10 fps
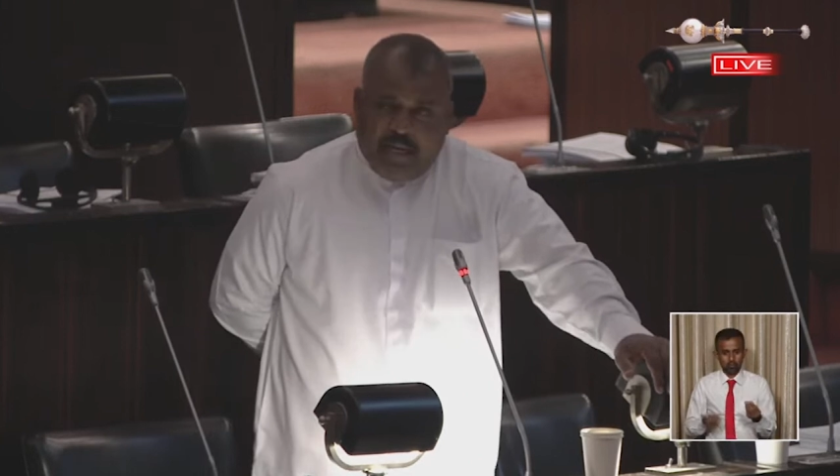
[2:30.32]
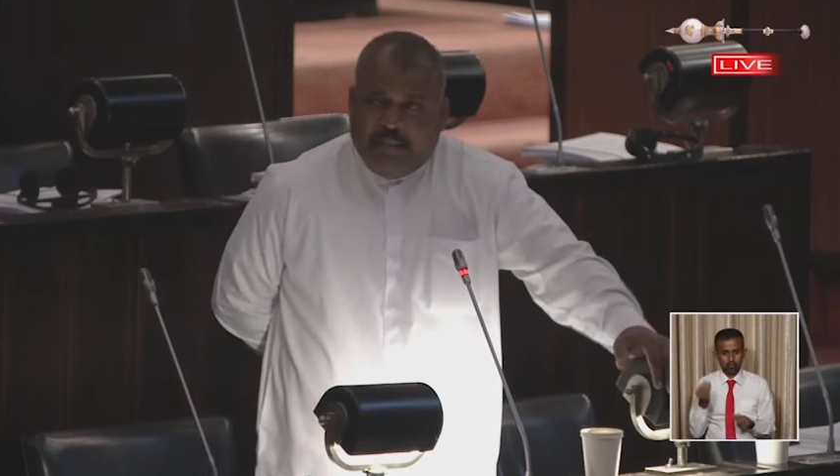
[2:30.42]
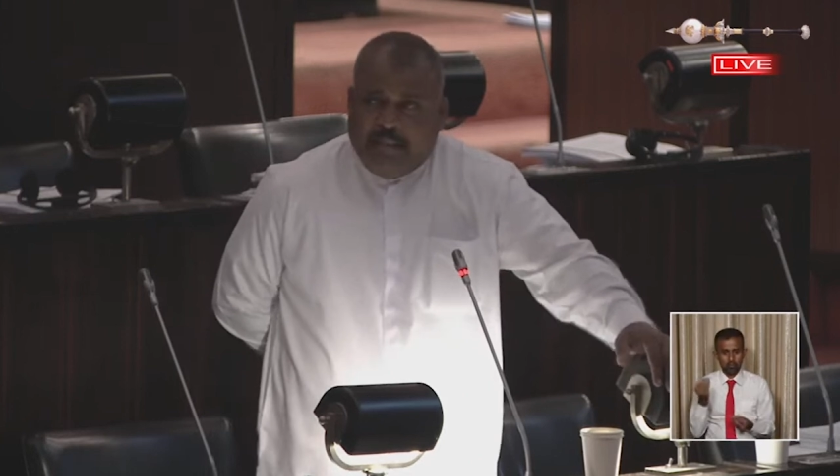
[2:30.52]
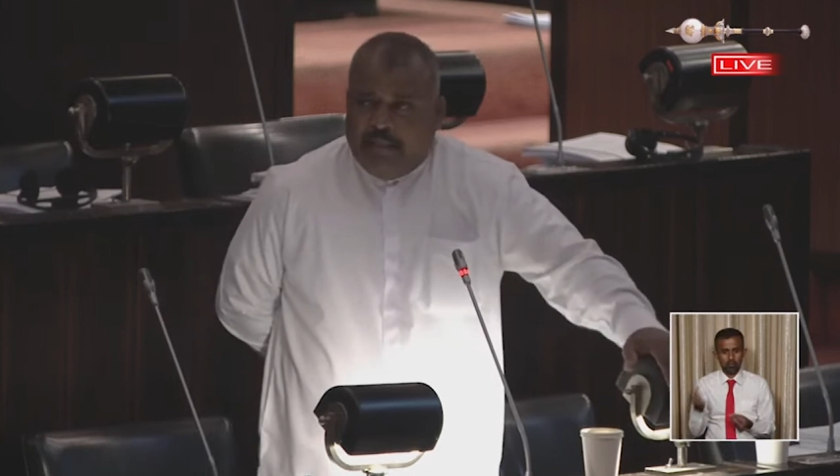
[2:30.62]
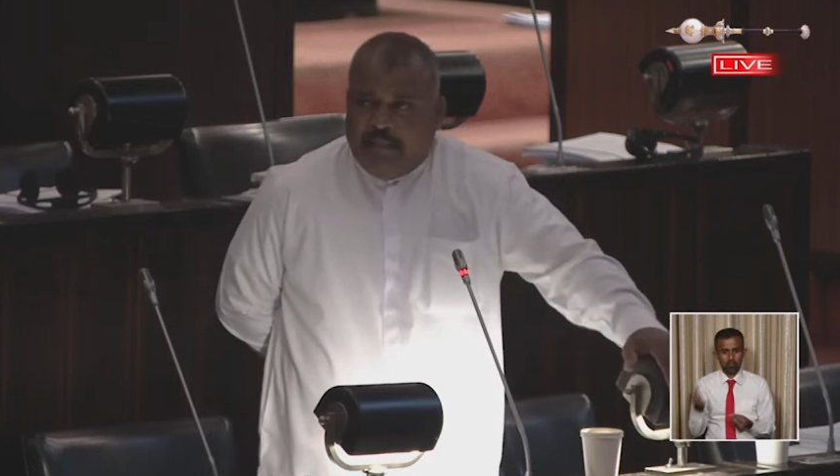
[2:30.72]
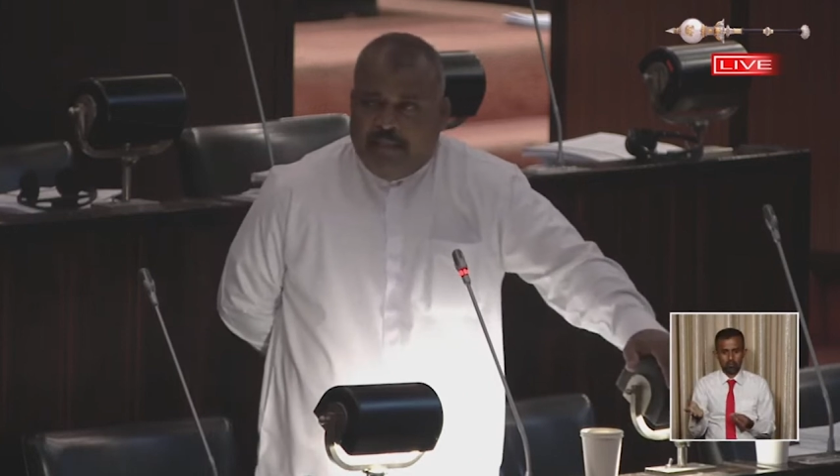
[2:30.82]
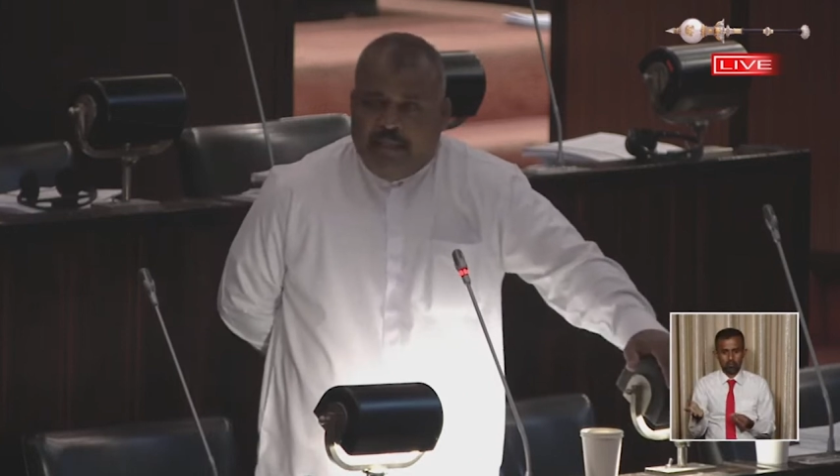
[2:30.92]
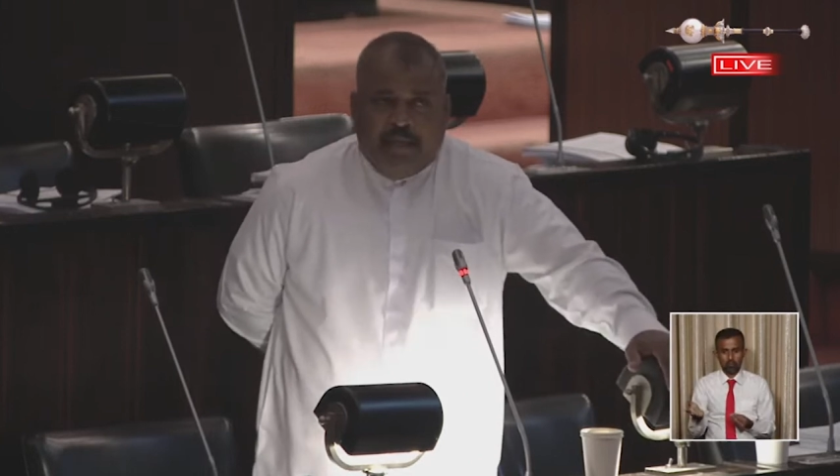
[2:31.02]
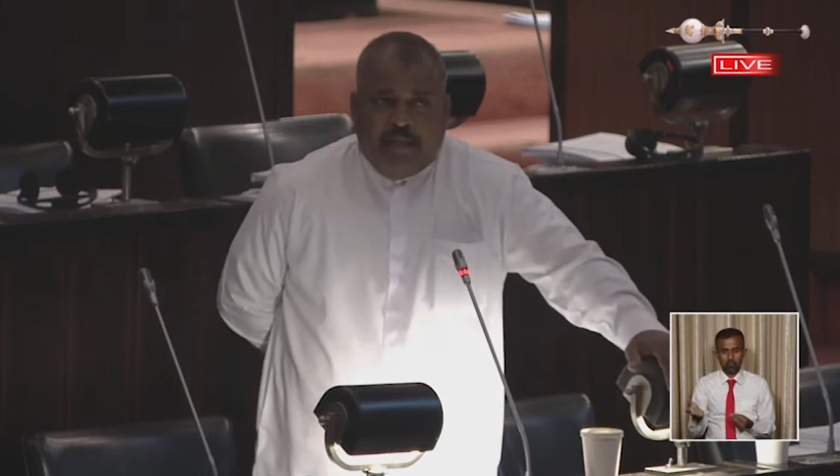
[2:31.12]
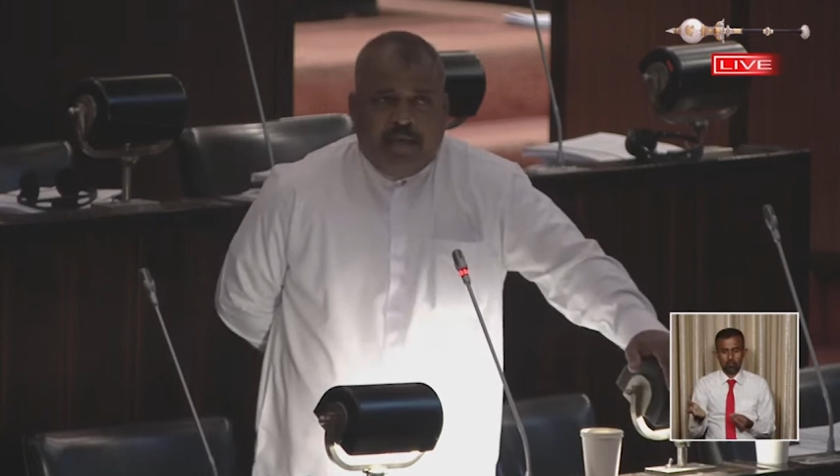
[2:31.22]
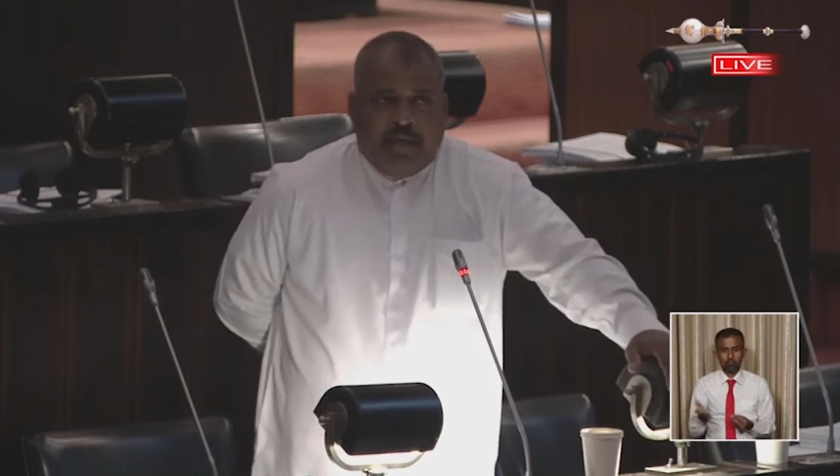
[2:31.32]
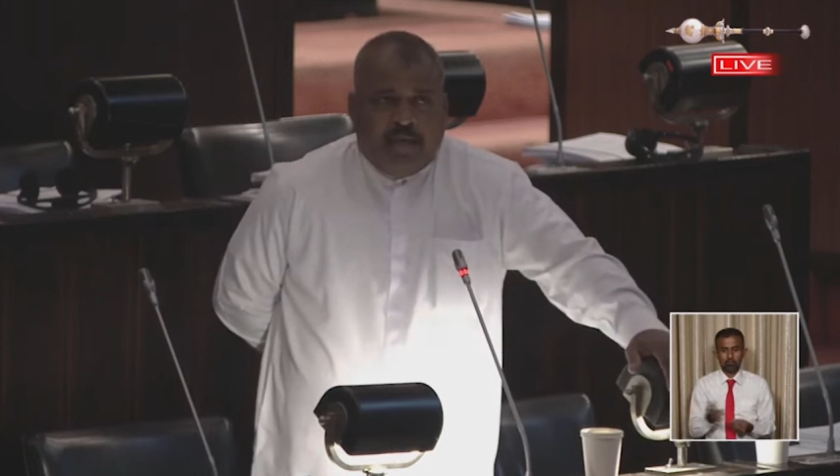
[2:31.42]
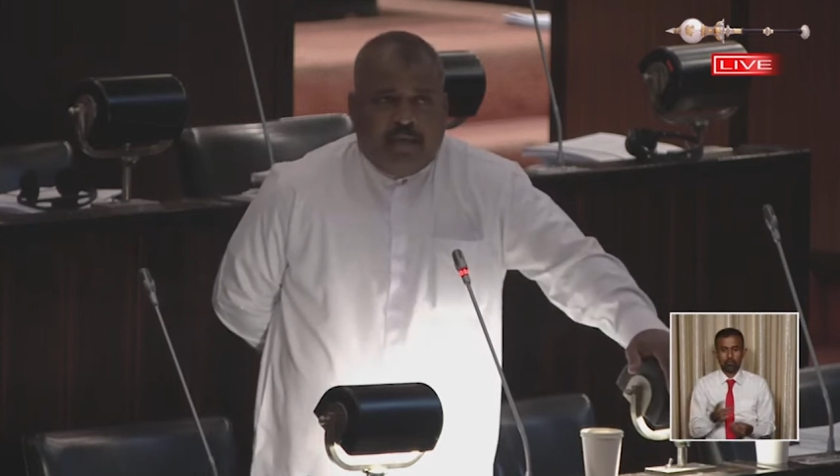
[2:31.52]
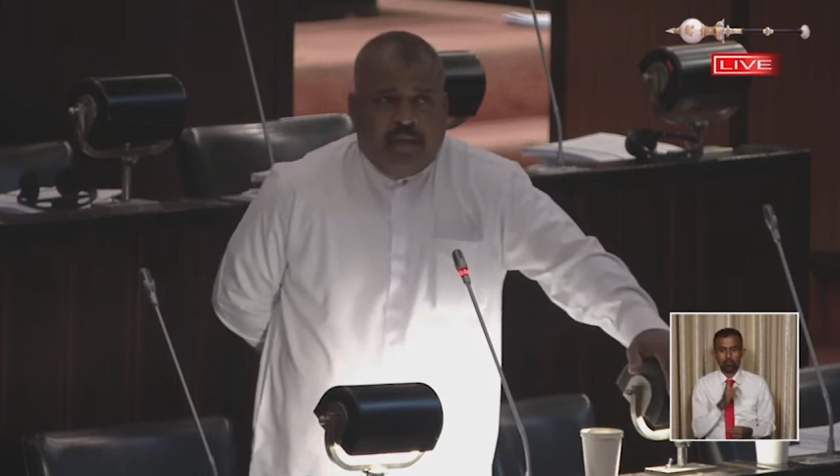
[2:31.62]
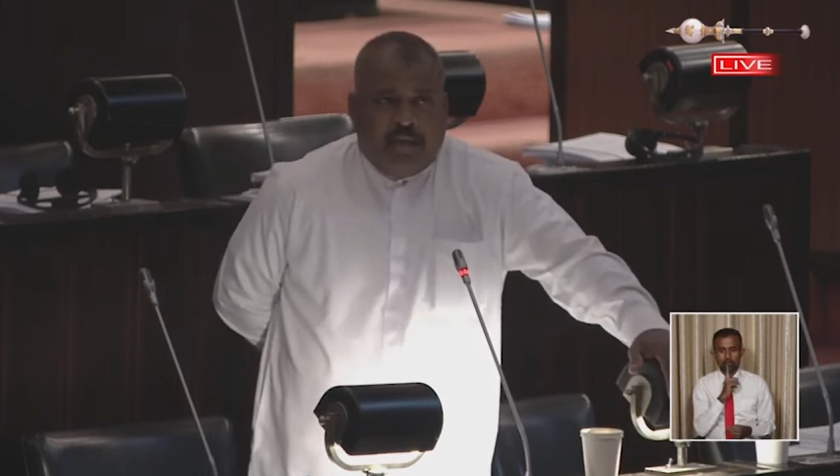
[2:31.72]
அதே நேரத்திலே
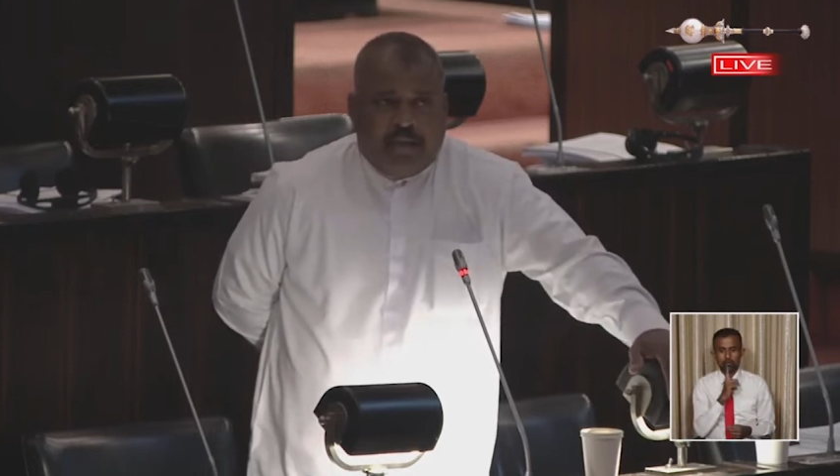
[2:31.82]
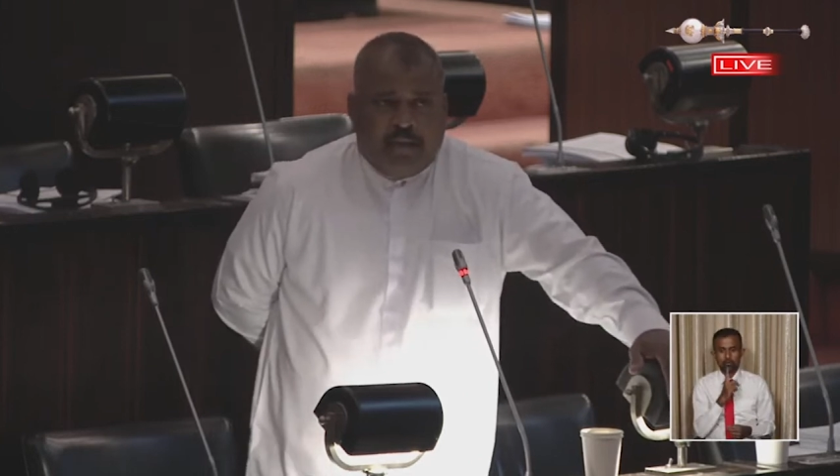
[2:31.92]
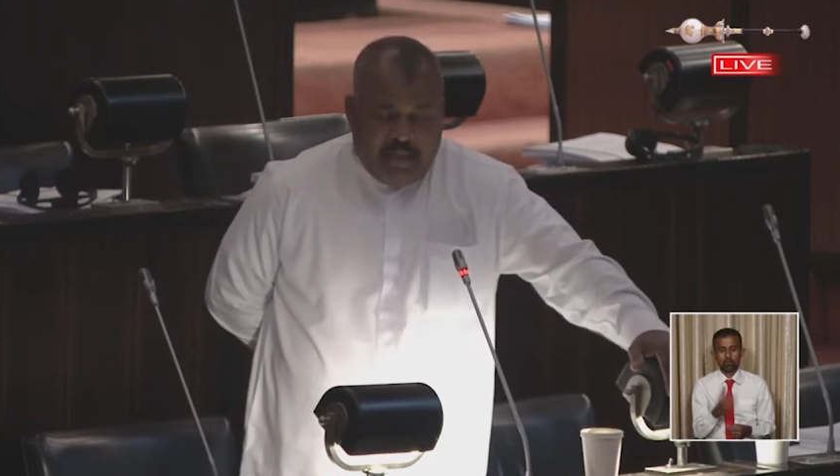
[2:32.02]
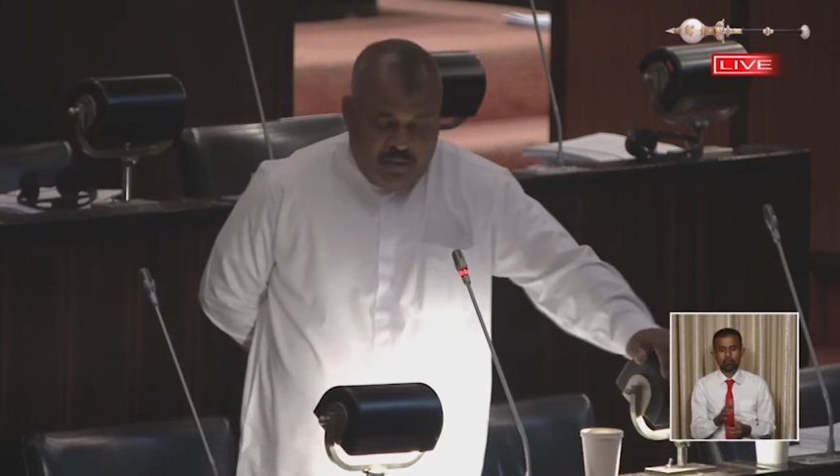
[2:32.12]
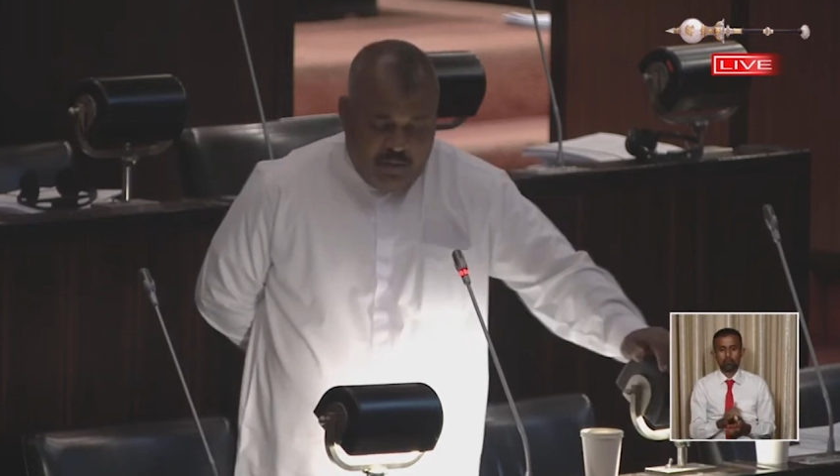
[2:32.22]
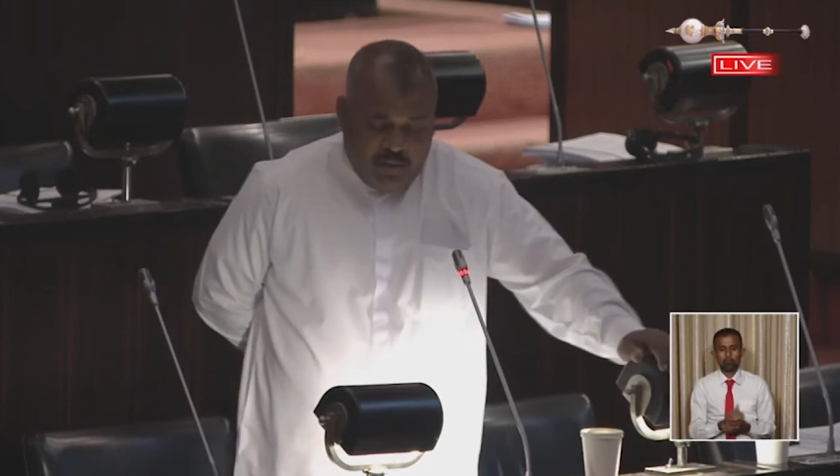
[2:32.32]
இந்த நாட்டினுடைய